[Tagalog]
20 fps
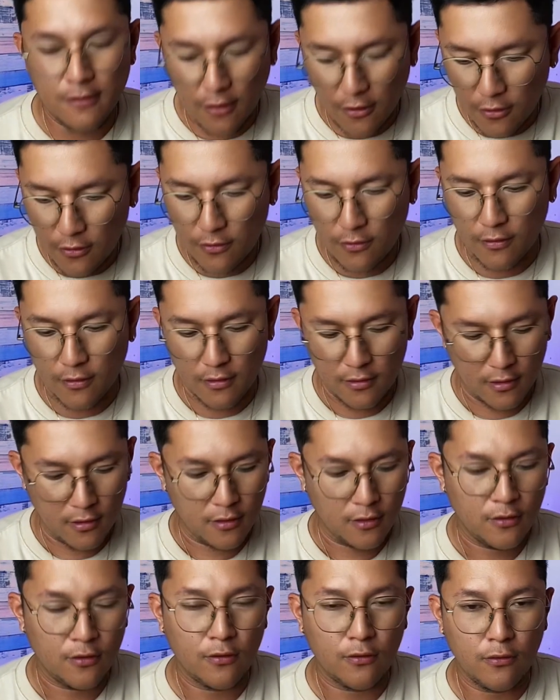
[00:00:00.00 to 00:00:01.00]
go!
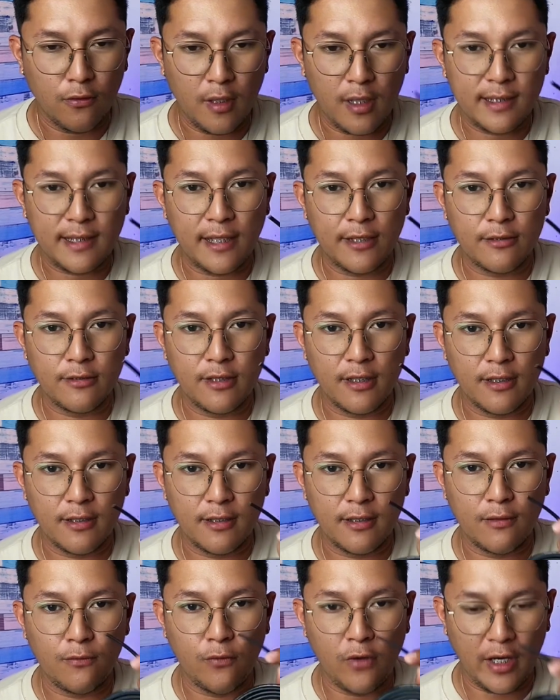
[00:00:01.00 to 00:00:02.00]
Kukuha tayo
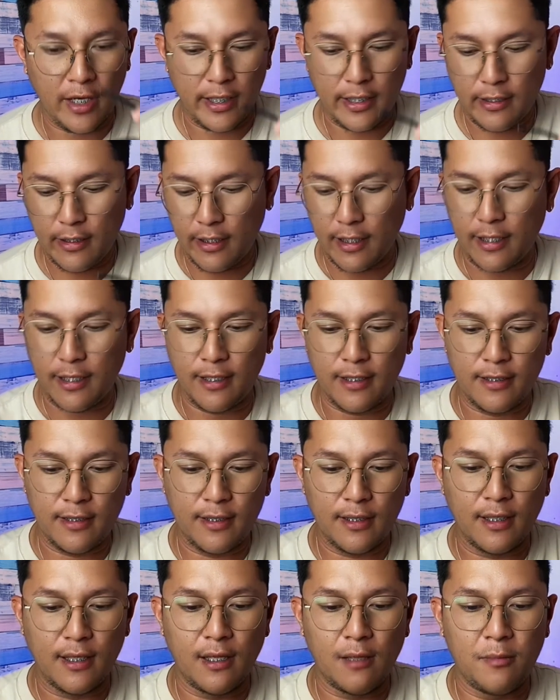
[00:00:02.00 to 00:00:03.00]
ng wire
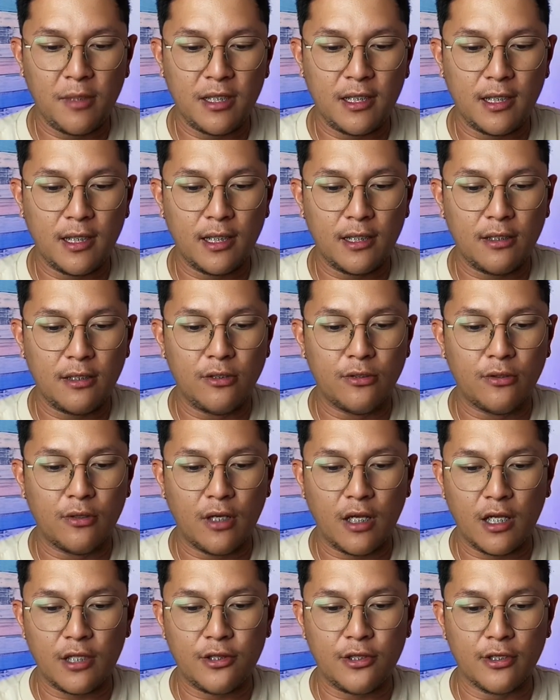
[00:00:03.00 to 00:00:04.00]
and gagamitin natin yung
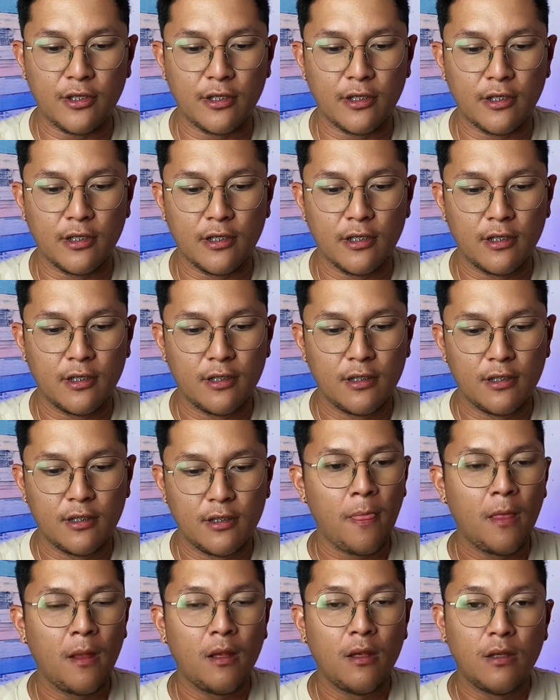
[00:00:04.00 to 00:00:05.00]
cutter.
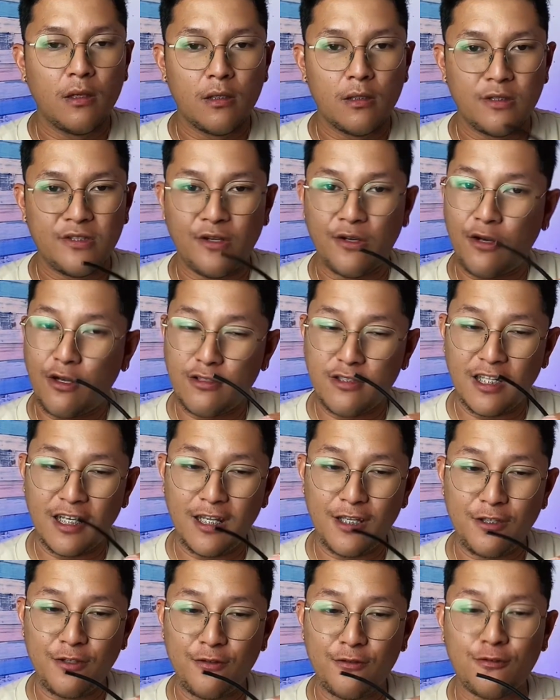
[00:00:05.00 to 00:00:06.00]
So konti
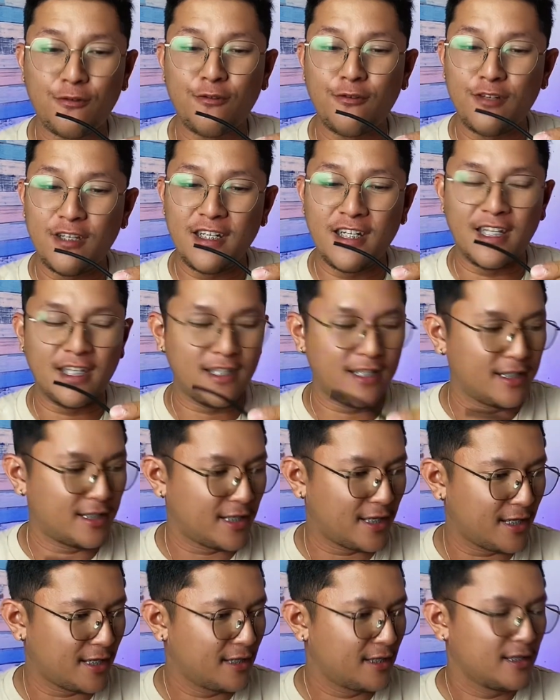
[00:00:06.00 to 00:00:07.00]
lang yung kukunin natin
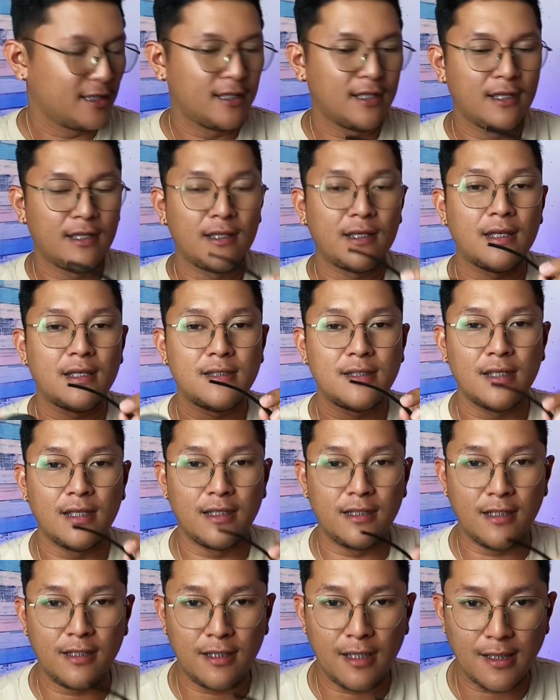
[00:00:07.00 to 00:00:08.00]
ha
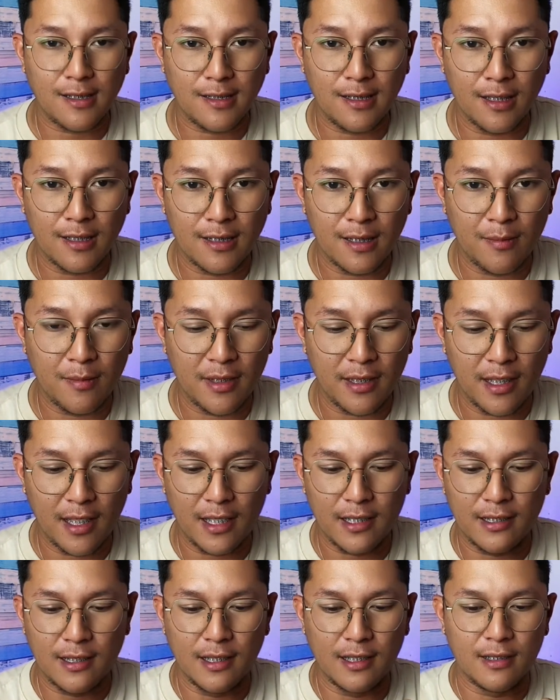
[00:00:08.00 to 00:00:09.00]
kasi test lang naman
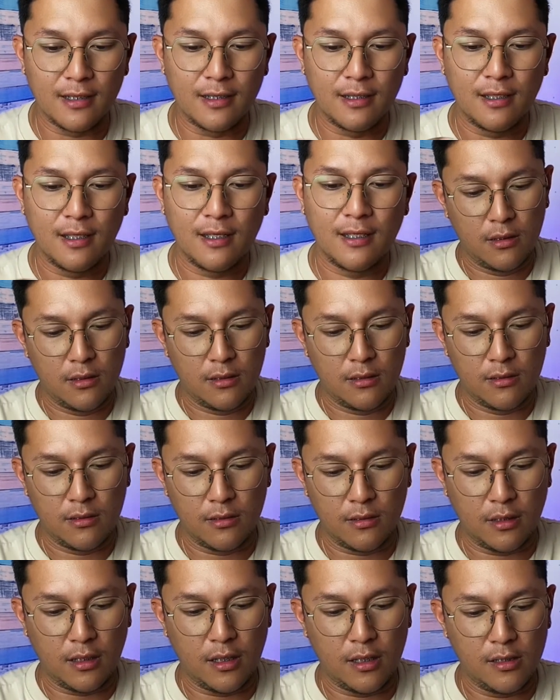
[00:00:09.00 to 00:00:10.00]
natin
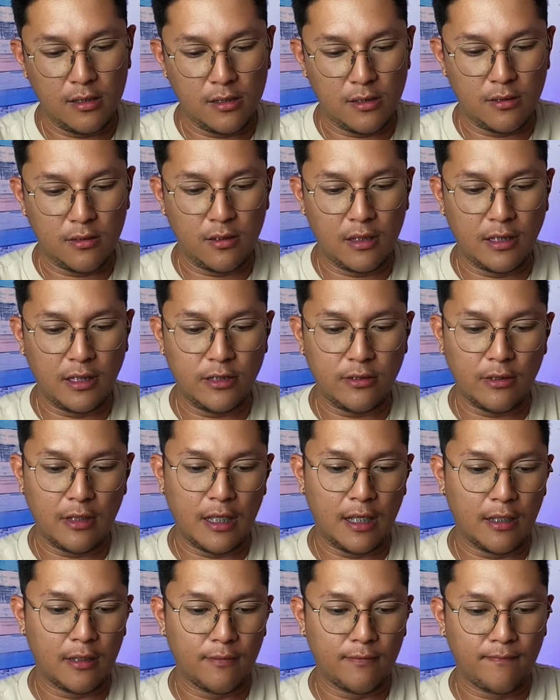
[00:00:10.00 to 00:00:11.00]
okay so ganito
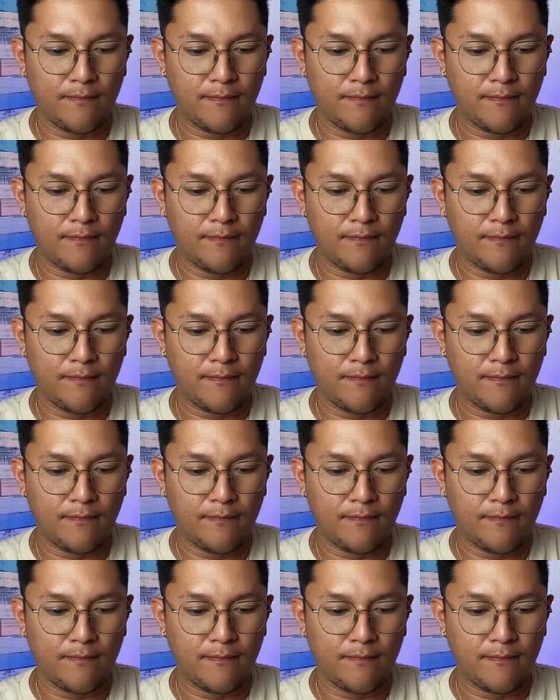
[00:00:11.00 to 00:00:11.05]
lang